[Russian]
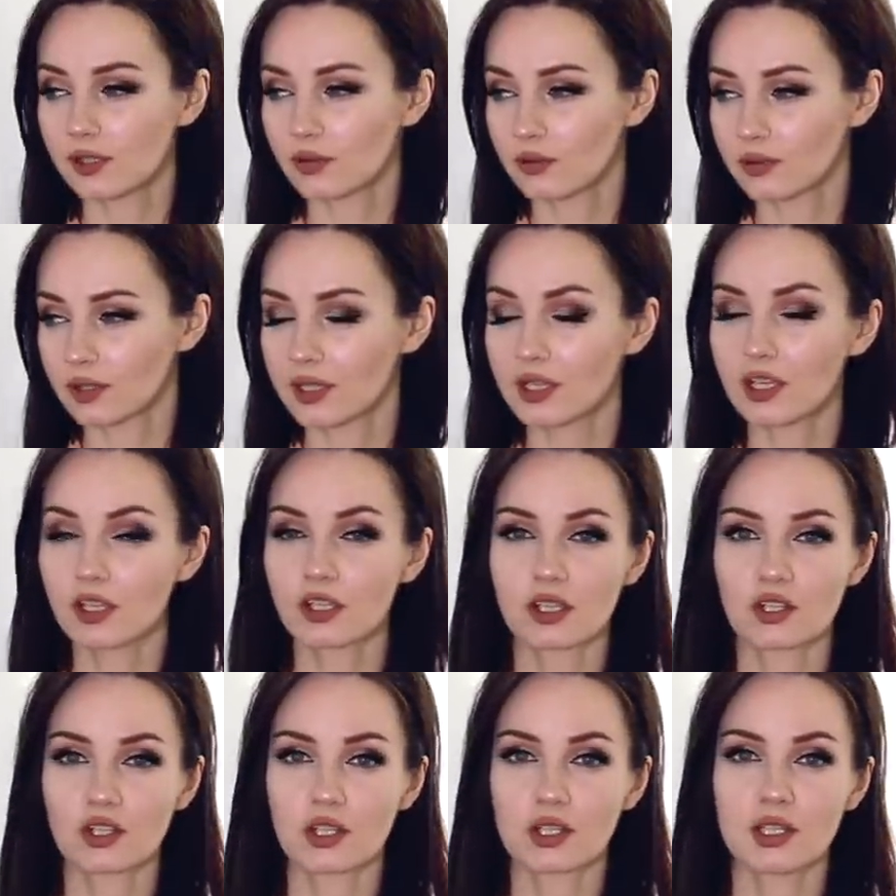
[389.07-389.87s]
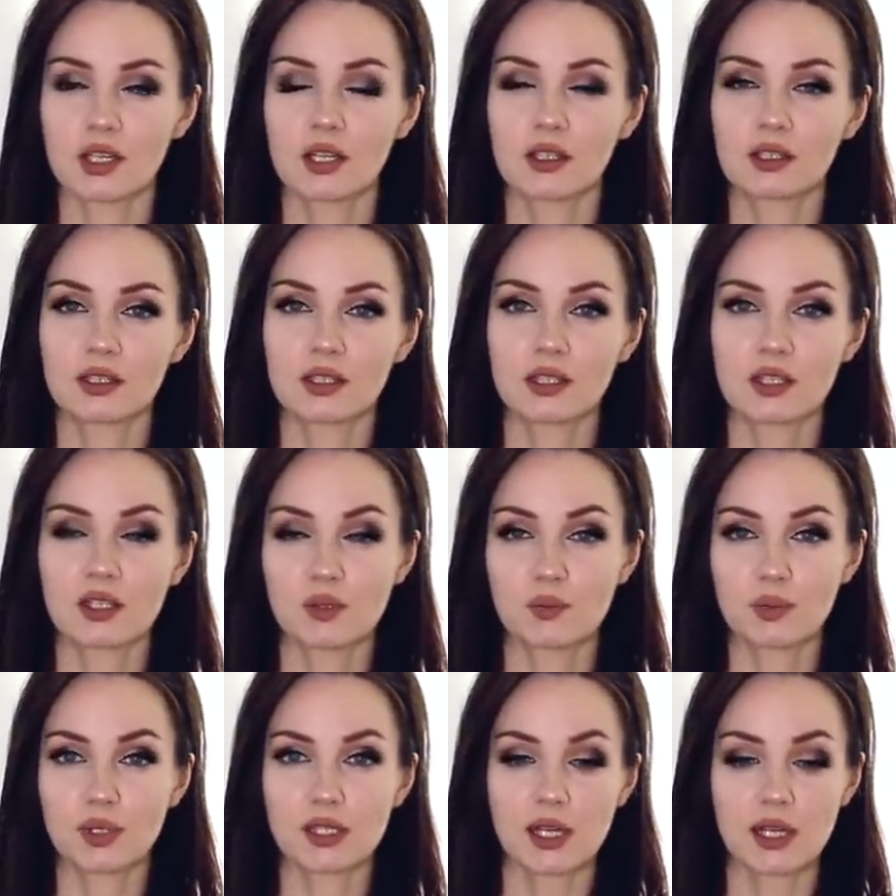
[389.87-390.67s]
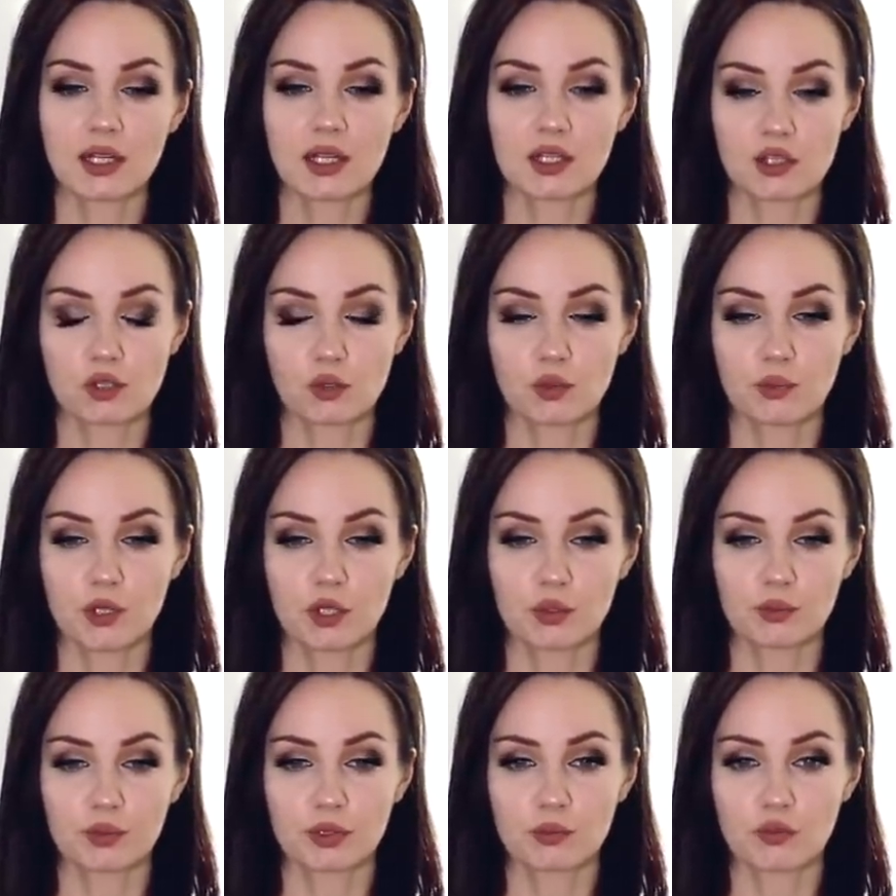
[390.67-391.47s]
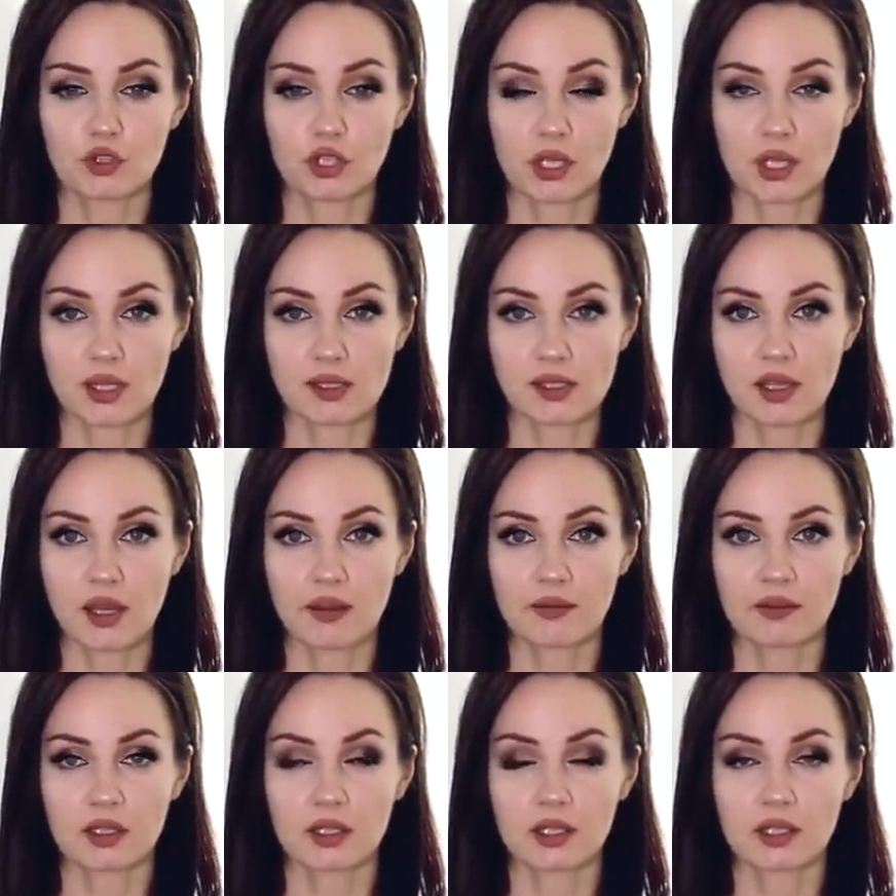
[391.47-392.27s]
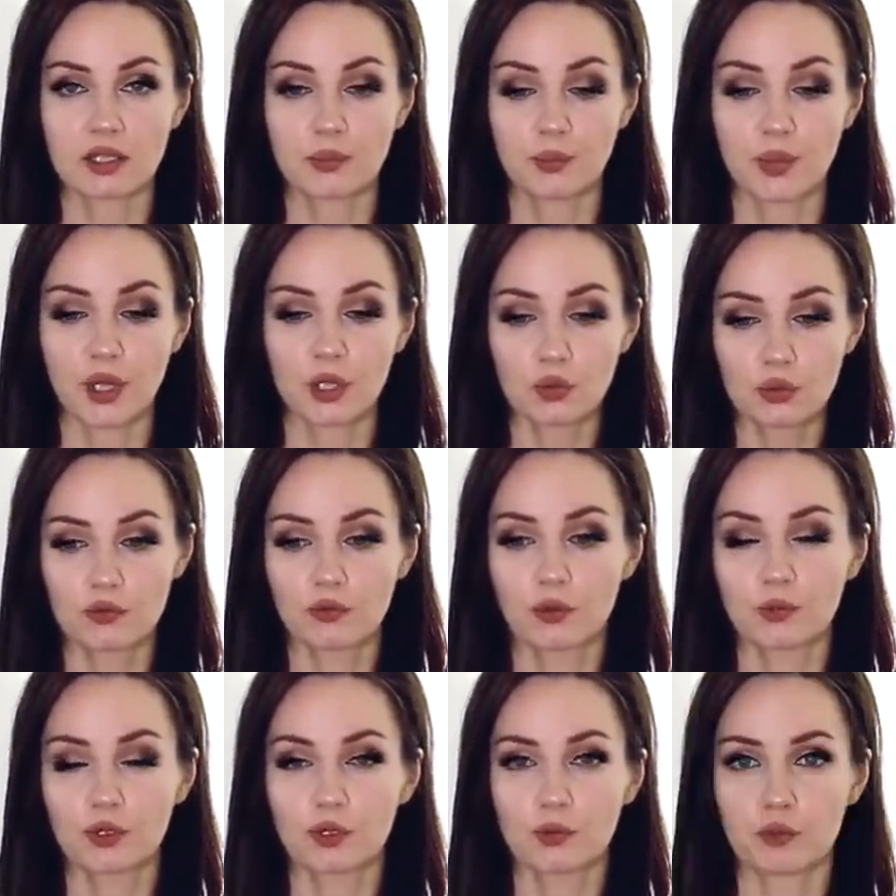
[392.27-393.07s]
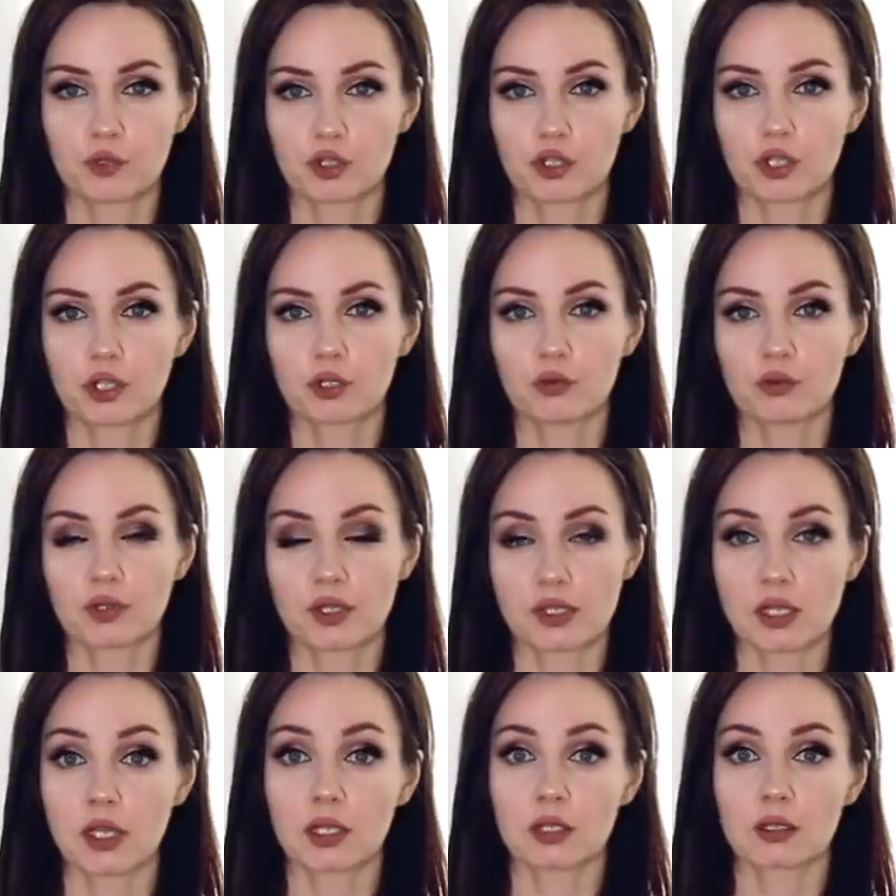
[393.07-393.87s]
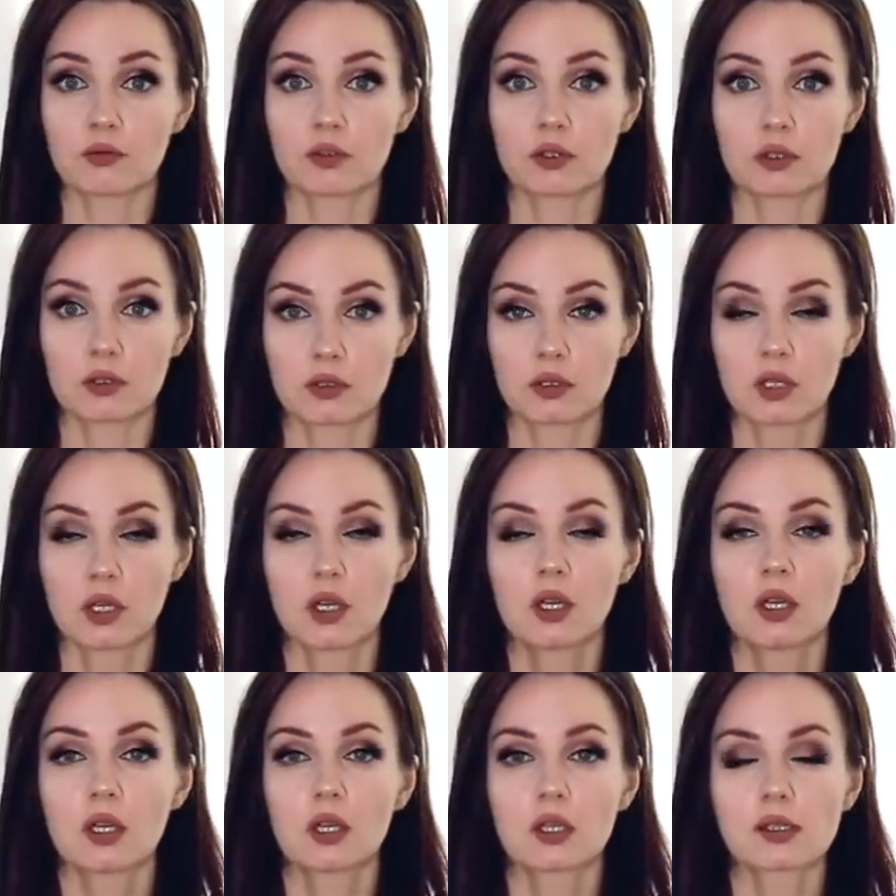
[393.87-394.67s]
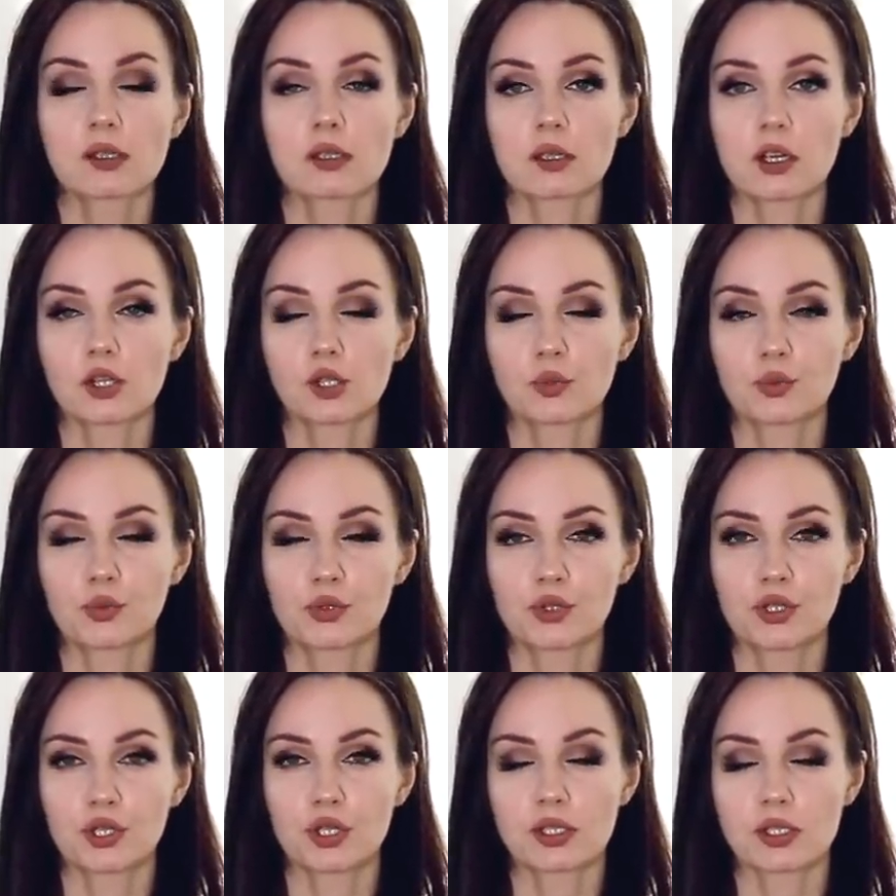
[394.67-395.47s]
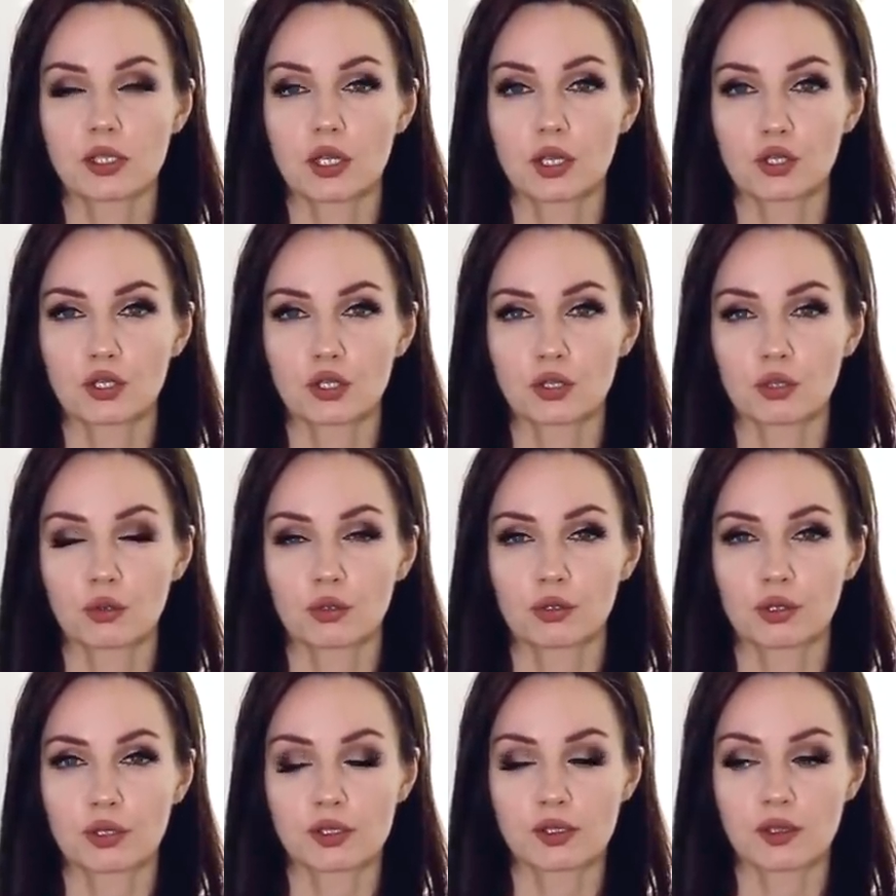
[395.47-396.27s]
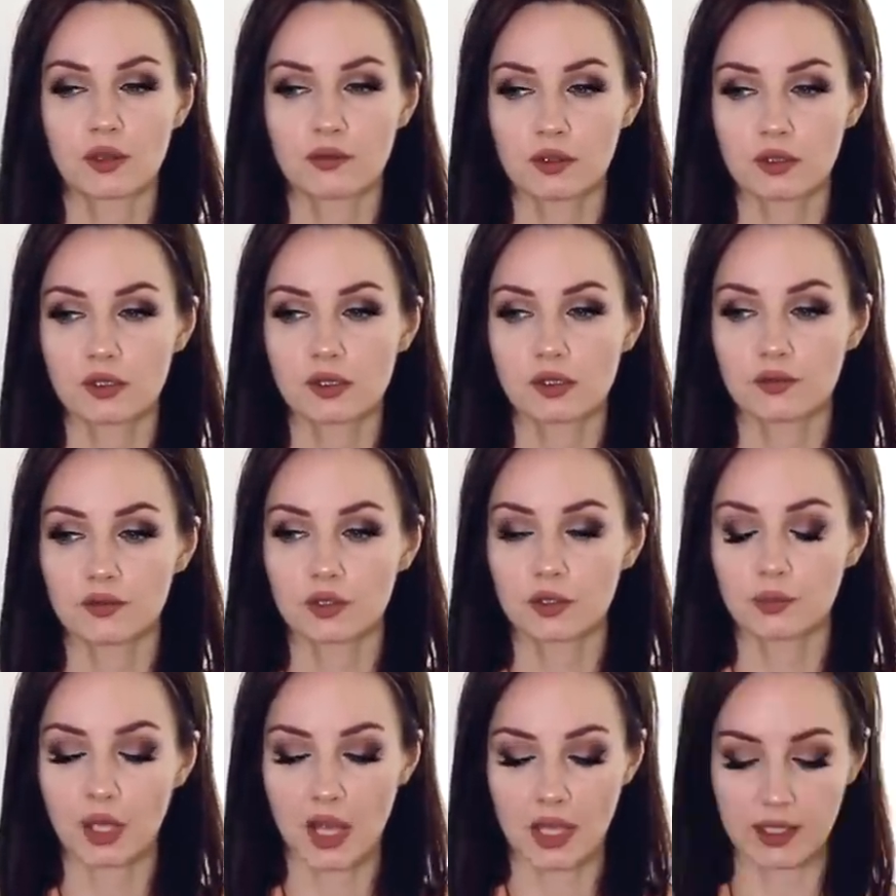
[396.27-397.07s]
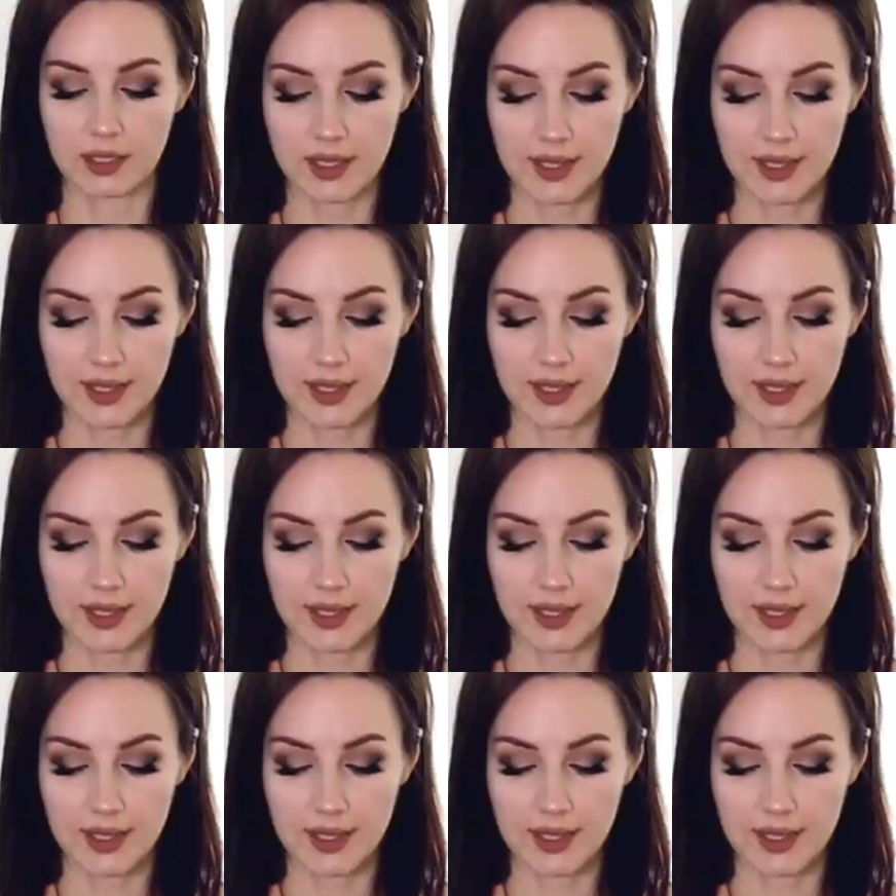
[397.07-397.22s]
Он, конечно же, делал это не специально, наступил он, потому что я оставила их на полу, в общем, он шагнул назад, и вот сразу получилось так, что он раздавил циферблат.